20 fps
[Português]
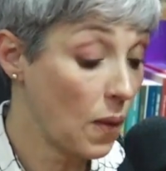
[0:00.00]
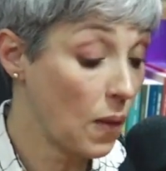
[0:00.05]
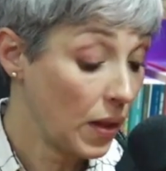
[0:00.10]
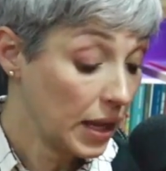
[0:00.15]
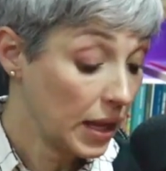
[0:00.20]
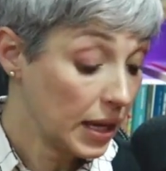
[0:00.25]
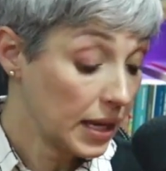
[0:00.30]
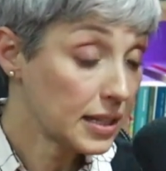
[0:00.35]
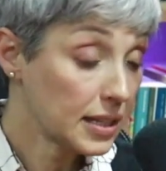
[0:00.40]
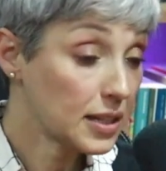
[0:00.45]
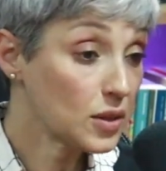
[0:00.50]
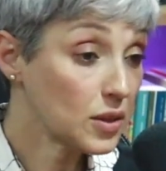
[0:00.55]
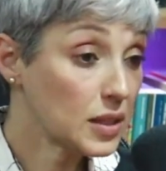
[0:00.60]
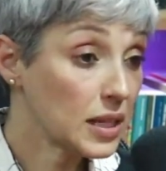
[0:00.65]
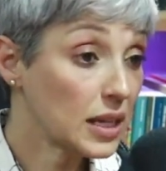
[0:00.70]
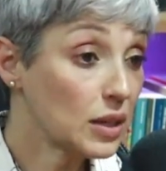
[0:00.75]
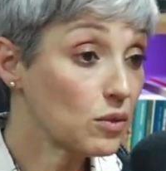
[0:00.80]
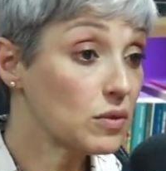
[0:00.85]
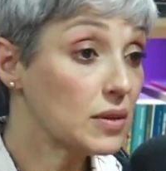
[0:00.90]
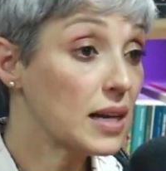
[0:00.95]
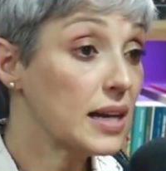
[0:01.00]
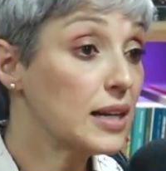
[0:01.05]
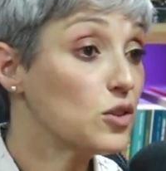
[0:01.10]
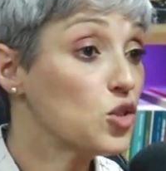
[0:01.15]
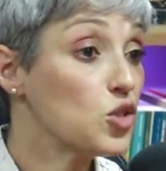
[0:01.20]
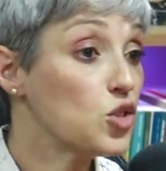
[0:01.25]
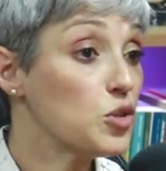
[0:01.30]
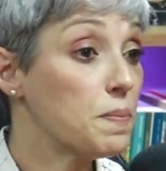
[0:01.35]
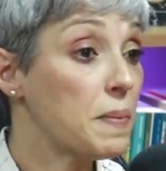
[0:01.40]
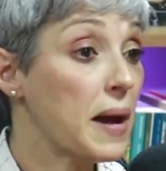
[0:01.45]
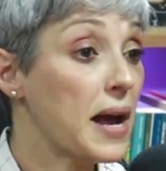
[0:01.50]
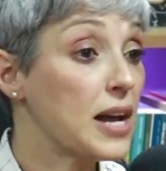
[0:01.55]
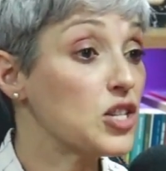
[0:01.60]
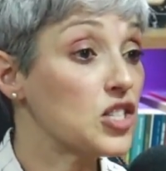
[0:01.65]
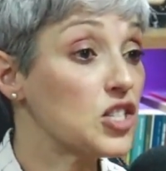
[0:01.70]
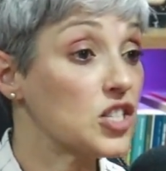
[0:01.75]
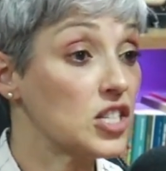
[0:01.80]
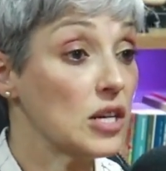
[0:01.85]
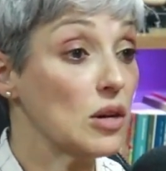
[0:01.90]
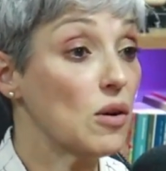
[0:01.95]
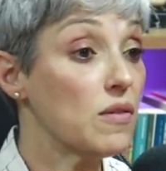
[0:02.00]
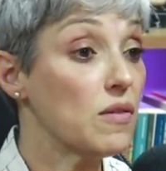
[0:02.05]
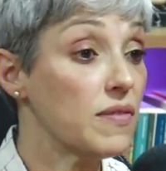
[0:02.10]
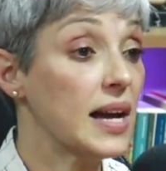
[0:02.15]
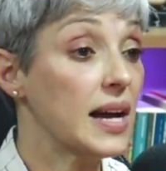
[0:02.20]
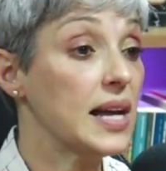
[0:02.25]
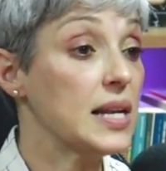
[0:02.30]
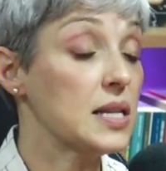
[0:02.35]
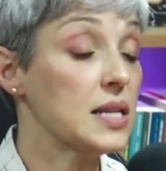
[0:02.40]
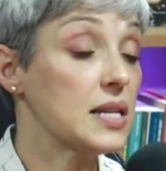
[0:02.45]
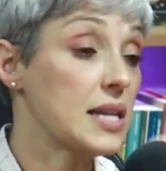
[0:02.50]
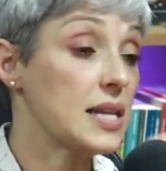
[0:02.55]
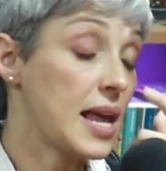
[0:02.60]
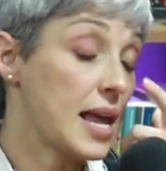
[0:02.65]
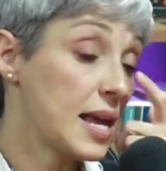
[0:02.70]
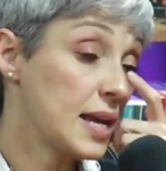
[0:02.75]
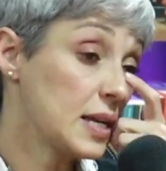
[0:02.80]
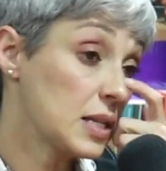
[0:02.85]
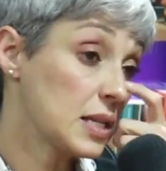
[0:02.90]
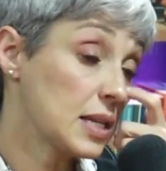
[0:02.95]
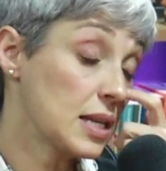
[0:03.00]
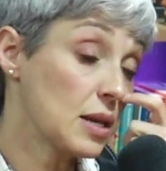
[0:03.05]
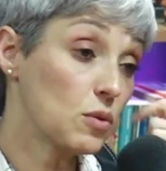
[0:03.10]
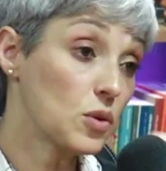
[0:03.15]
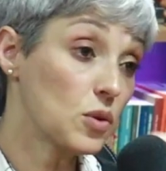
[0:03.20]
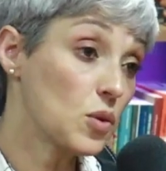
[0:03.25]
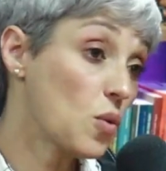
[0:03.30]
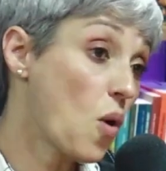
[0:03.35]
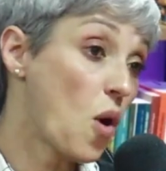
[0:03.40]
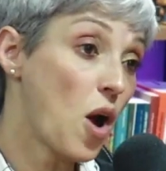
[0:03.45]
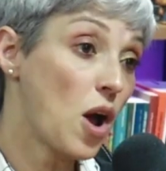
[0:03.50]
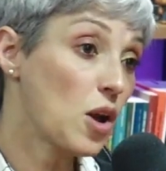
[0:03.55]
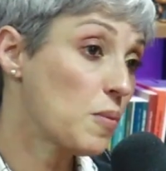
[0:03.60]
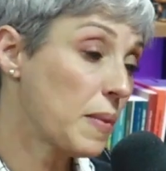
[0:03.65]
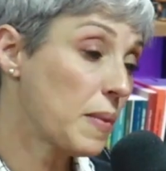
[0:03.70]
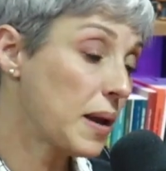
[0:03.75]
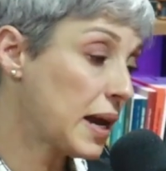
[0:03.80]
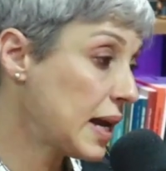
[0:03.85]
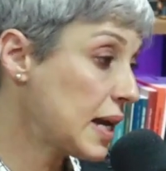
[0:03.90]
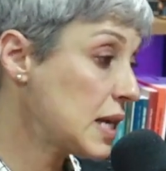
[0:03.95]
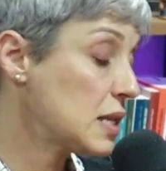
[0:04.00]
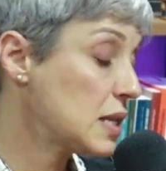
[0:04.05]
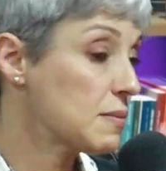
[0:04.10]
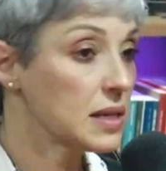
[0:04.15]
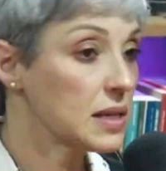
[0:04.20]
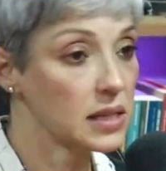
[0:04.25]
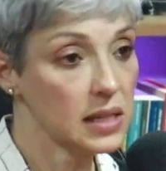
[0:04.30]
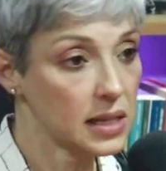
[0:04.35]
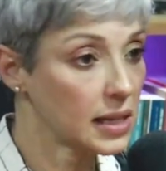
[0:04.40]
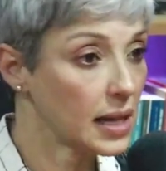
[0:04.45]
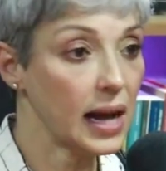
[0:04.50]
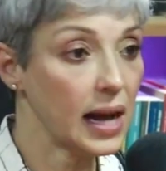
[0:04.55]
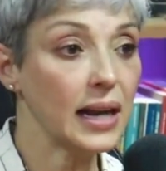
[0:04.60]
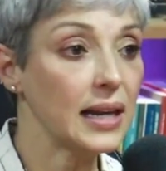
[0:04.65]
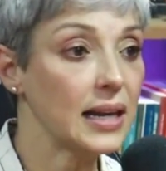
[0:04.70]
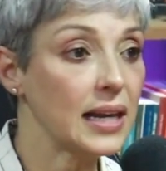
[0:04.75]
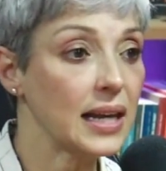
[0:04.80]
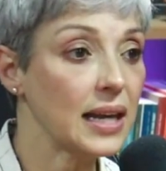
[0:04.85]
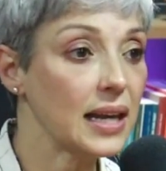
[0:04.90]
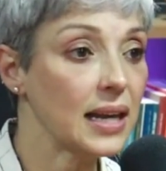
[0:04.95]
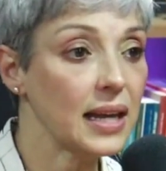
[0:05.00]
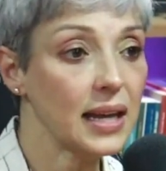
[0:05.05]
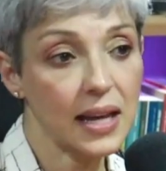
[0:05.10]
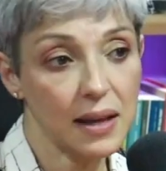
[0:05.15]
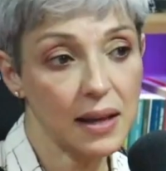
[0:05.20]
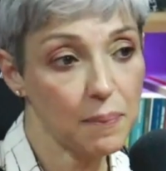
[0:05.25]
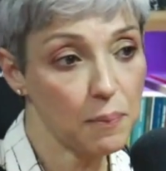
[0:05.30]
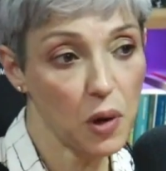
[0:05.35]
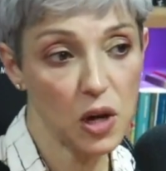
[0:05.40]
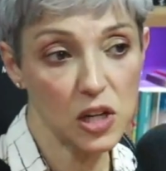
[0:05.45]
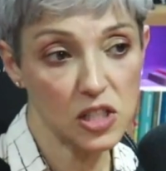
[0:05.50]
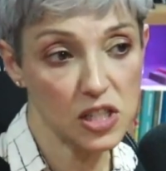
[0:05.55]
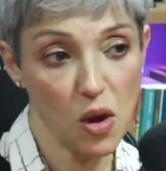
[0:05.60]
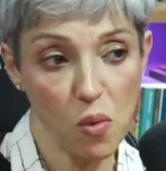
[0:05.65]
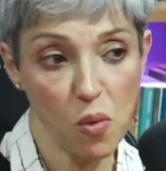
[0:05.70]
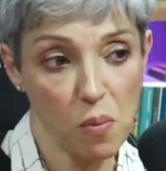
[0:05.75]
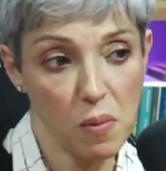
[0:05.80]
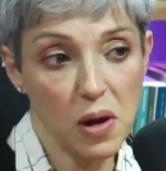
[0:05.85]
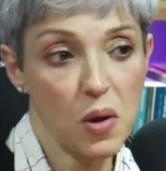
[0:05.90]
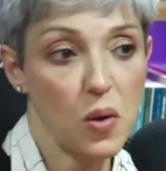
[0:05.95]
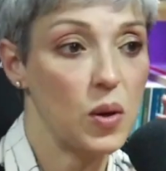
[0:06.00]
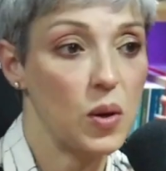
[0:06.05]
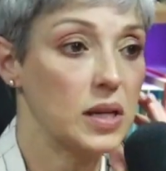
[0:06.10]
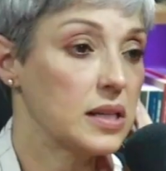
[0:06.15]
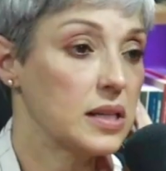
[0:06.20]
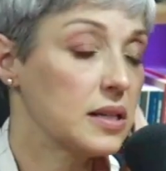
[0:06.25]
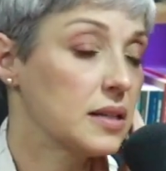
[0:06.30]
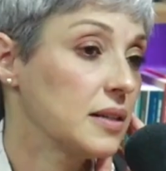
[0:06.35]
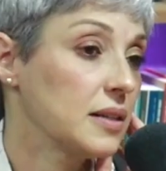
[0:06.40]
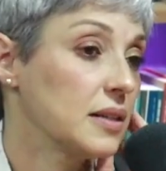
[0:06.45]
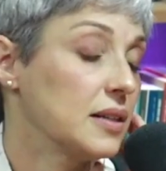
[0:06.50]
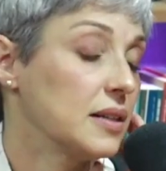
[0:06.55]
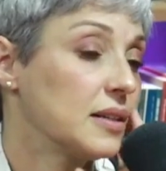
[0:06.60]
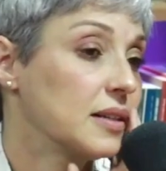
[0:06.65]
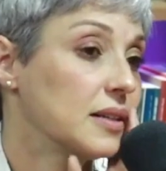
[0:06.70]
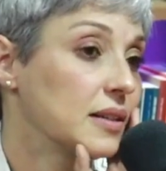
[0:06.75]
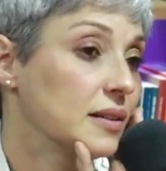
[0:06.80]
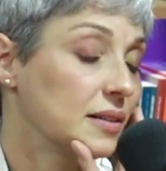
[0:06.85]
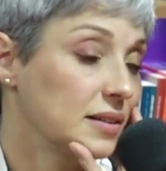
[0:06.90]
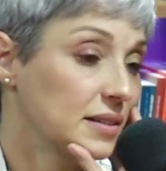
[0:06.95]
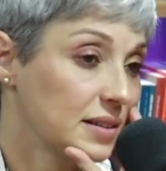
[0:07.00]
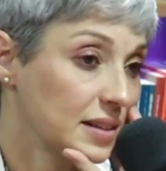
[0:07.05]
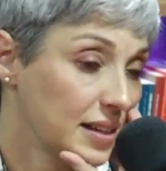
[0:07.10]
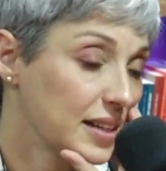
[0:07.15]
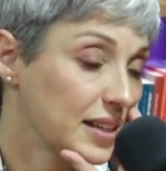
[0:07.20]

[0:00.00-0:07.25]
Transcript: Então eu tenho um tanto de pastinha com várias ideias que eu não olho mais, mas que tá ali e que pode dar alguma coisa. Oh, é.